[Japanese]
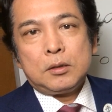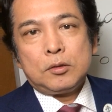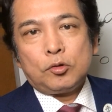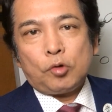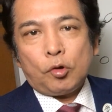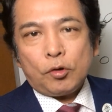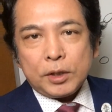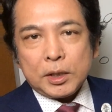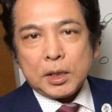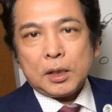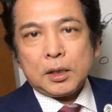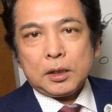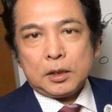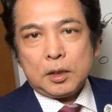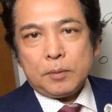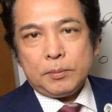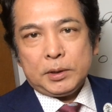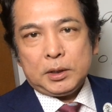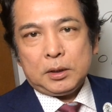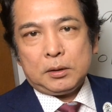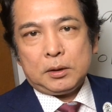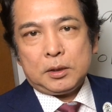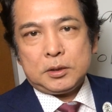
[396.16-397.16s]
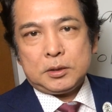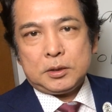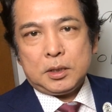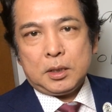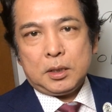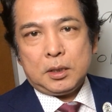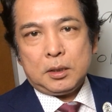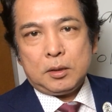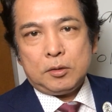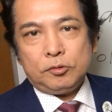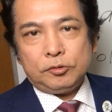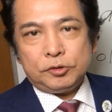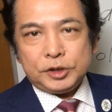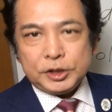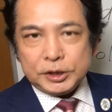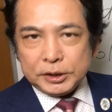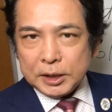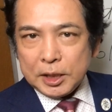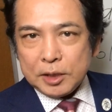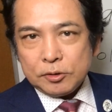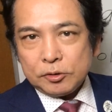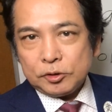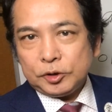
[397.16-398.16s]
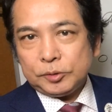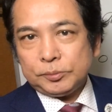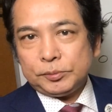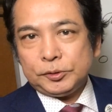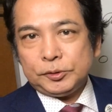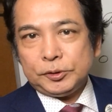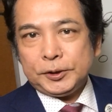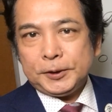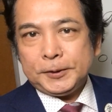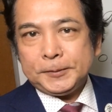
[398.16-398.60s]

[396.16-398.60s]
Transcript: 問いかけてみてください内なる自分に